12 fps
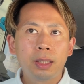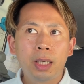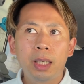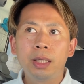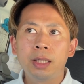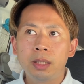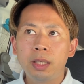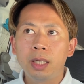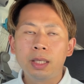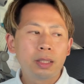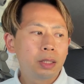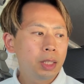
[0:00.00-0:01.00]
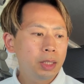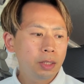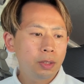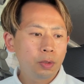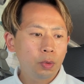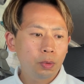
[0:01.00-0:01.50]
からですね、先
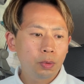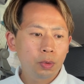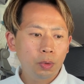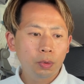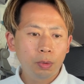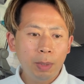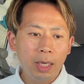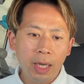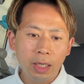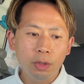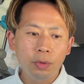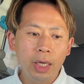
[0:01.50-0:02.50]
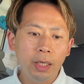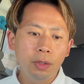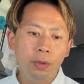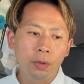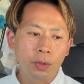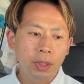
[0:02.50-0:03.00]
日ちょちょうどまあ LINE のやり
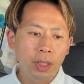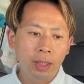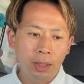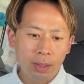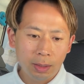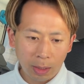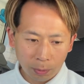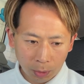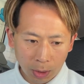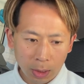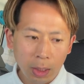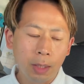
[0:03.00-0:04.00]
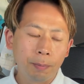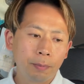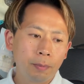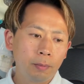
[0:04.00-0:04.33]
取りをしてた時に、